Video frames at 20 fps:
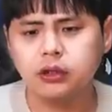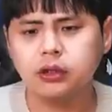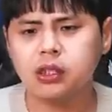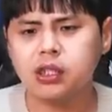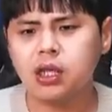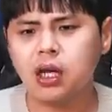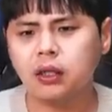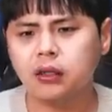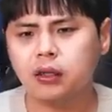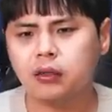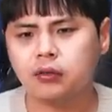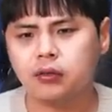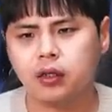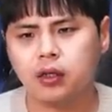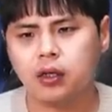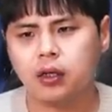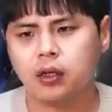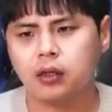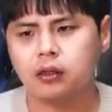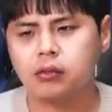느끼하다는
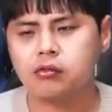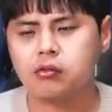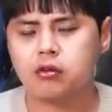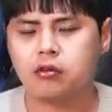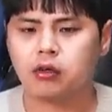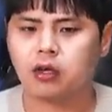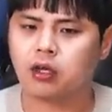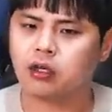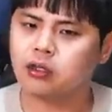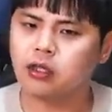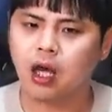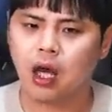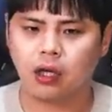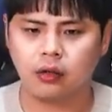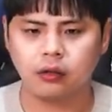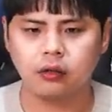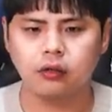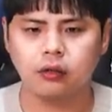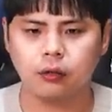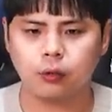생각은 그렇게 크게
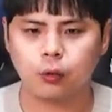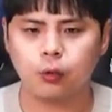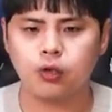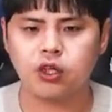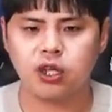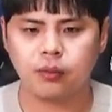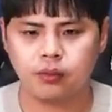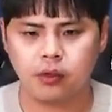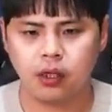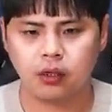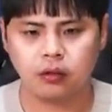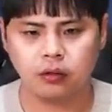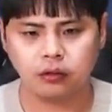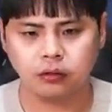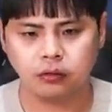안 들어요, 고기에 비해서.